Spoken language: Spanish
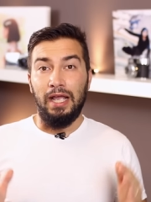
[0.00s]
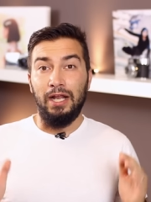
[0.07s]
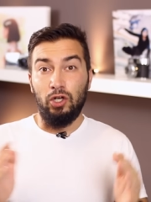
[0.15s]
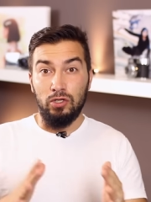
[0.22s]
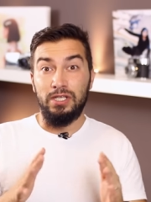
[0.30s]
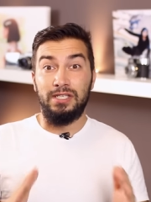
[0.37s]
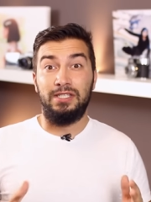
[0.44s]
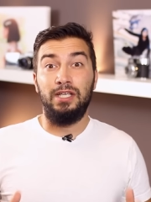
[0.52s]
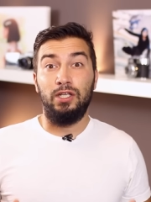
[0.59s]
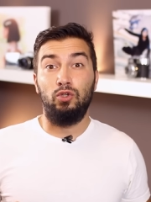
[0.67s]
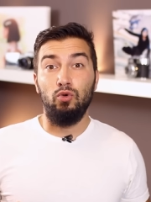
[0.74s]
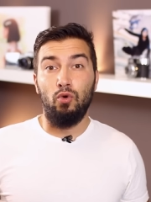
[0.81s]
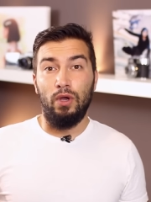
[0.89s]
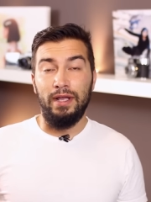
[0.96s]
Entonces, si
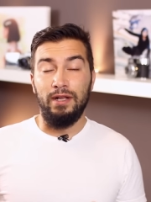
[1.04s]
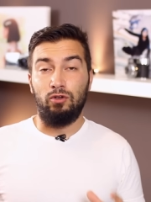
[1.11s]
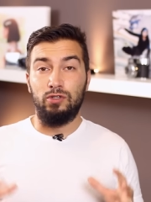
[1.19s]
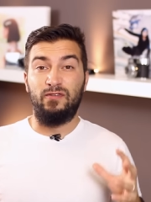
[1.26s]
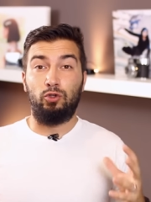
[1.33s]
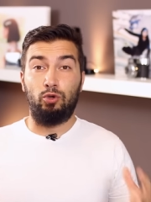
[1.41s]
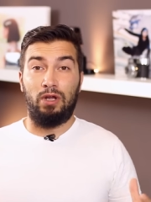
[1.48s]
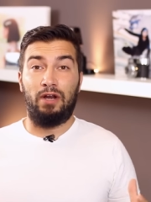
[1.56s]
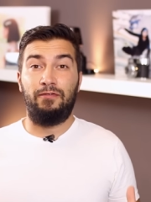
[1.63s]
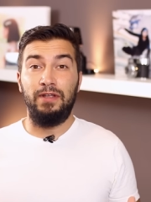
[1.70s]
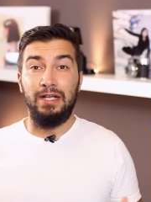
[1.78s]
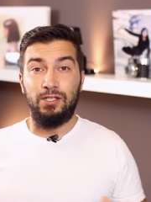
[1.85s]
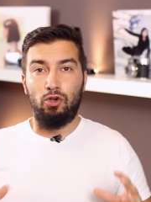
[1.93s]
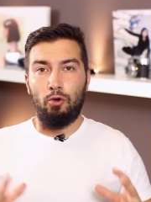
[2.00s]
tú en tus
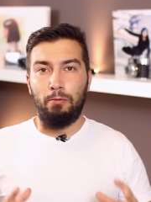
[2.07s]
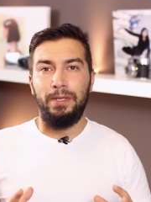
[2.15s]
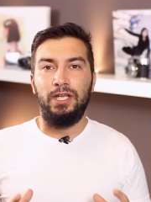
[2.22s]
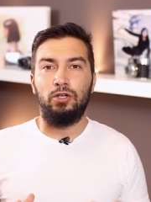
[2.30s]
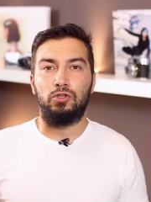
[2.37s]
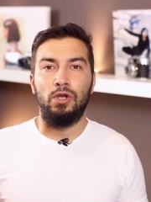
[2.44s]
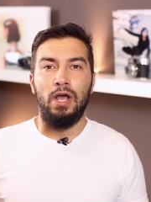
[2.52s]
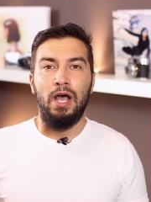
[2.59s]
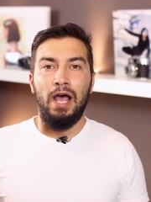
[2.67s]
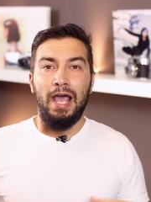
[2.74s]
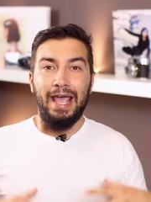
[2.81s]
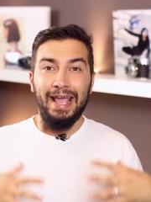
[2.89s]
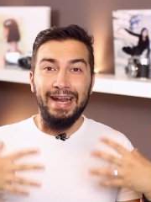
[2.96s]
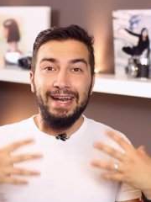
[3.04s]
fotografías o vídeos
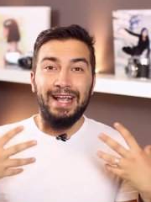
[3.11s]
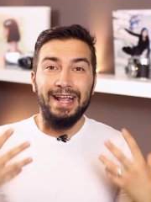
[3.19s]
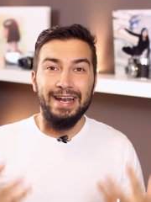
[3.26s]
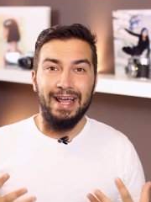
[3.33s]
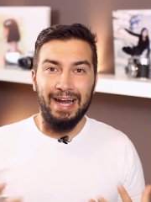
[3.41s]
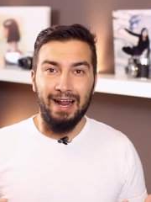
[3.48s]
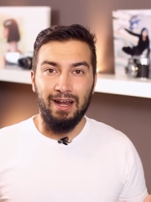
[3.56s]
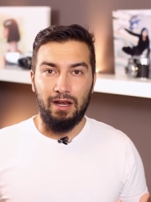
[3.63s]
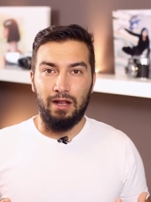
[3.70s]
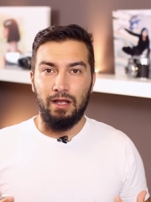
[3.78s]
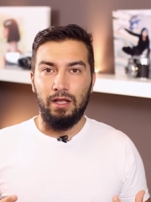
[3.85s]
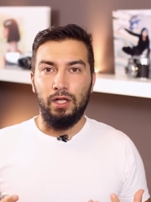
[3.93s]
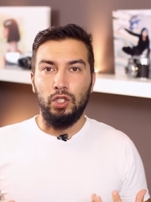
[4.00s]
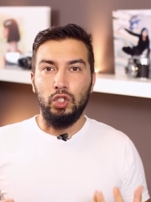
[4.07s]
en general
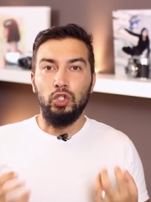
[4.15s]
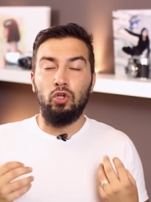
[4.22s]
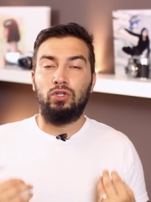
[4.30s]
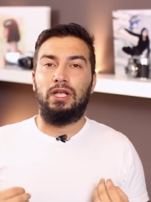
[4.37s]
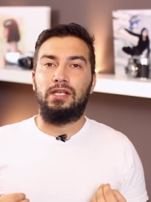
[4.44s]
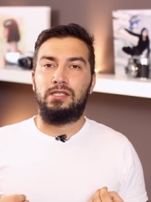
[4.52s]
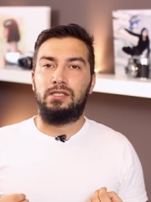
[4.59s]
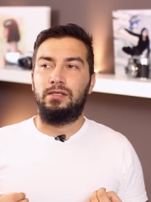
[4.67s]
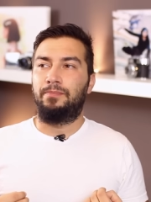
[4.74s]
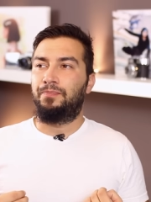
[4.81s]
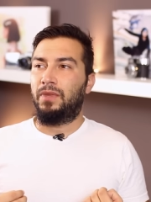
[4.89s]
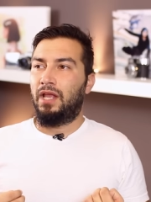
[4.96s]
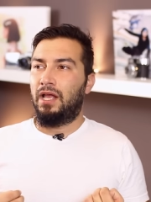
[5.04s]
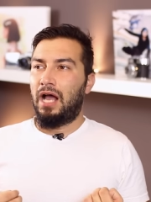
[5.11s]
notas
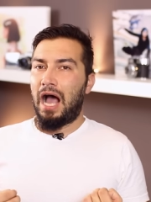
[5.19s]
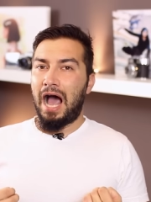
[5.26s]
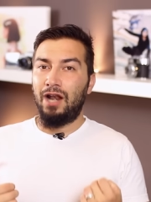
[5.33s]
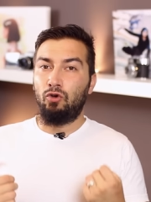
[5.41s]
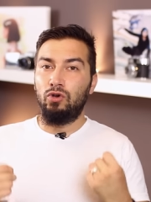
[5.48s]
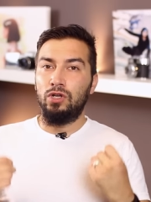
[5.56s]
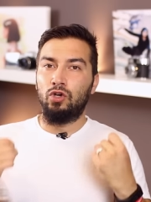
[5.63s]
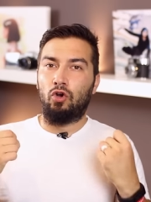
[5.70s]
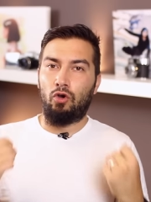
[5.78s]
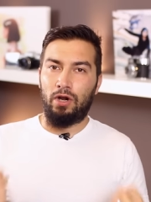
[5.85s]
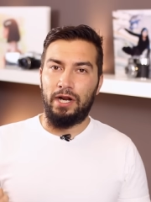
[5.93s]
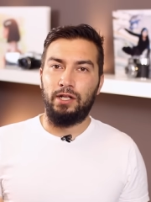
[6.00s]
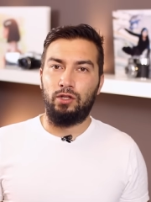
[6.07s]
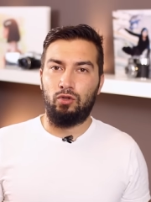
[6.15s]
algo
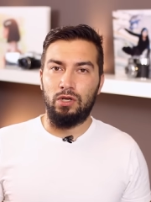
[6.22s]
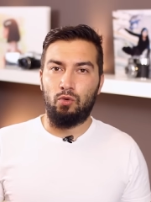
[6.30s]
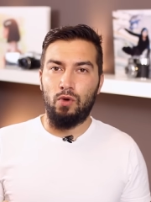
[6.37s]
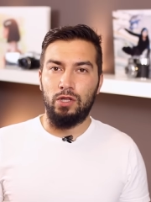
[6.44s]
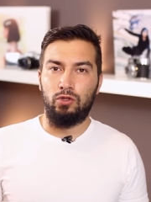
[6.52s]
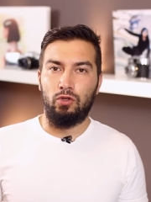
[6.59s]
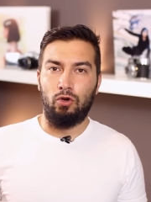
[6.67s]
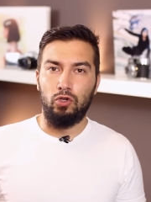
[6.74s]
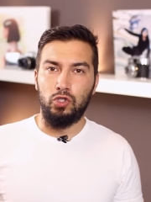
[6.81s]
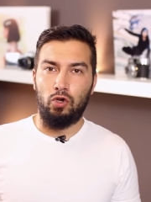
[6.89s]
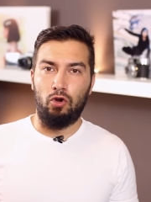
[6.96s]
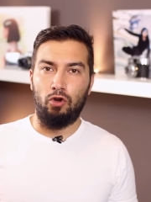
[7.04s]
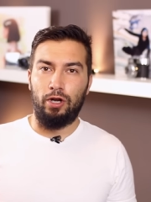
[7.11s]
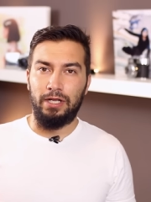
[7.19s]
incorrecto en cuanto a los
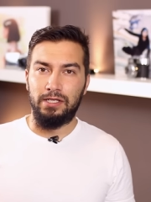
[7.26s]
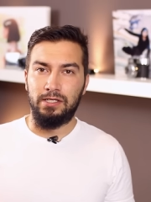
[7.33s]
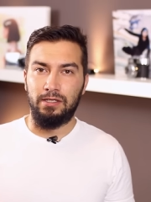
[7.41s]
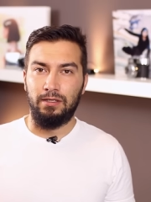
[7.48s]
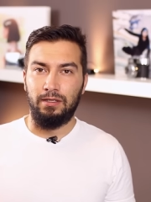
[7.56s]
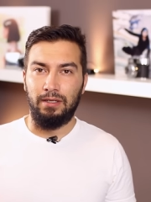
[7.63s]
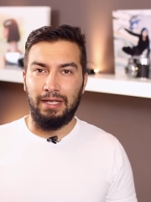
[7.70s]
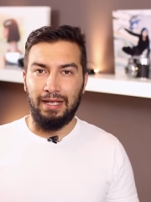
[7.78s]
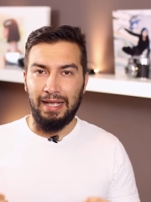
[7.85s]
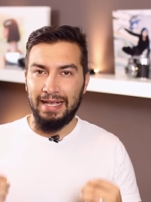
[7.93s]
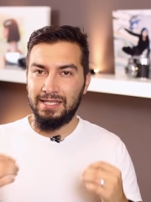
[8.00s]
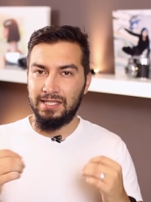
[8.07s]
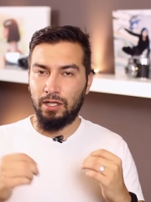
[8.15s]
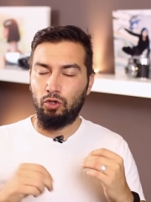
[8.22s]
colores,
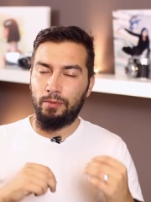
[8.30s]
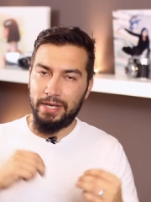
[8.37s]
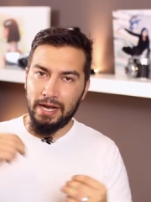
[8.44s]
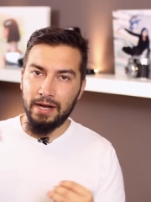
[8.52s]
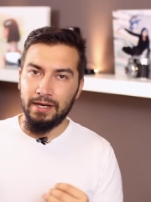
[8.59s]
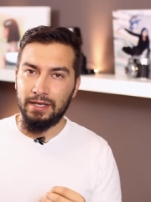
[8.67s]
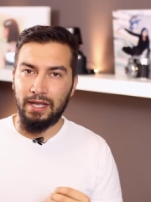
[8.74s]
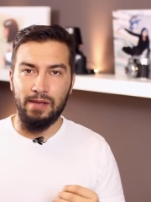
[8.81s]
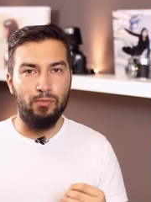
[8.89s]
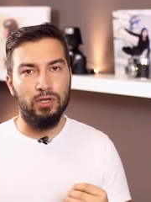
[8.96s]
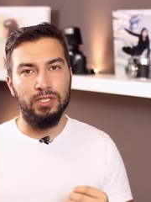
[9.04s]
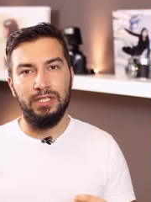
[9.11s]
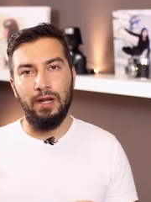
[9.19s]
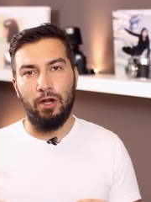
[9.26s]
esta dominante que
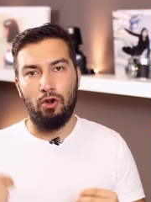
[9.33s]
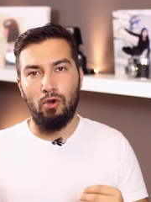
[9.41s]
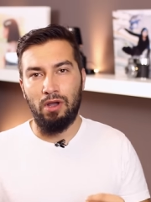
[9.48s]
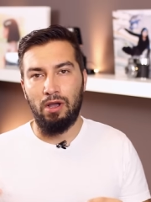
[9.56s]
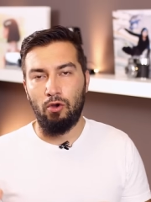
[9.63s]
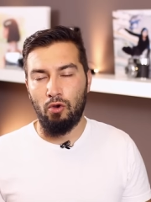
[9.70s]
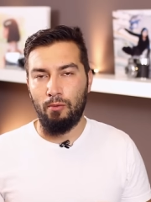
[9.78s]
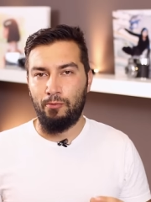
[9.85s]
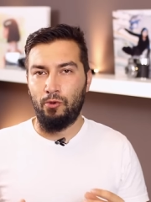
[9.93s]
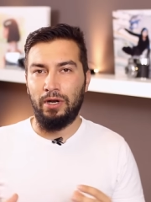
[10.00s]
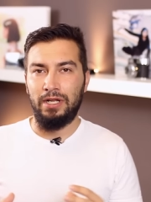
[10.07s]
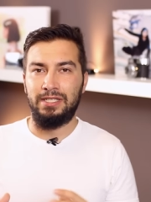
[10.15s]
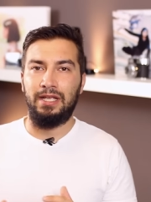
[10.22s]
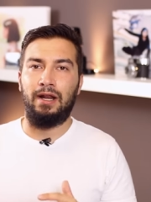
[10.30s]
puede ser rojo,
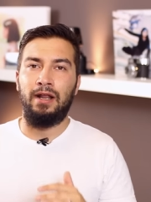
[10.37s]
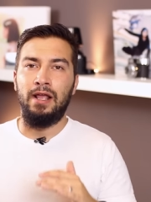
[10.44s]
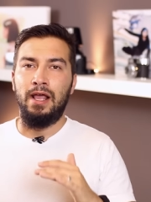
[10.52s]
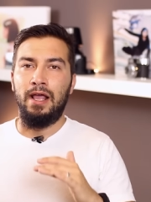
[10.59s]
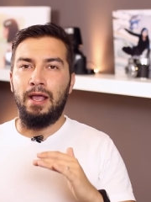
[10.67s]
puede ser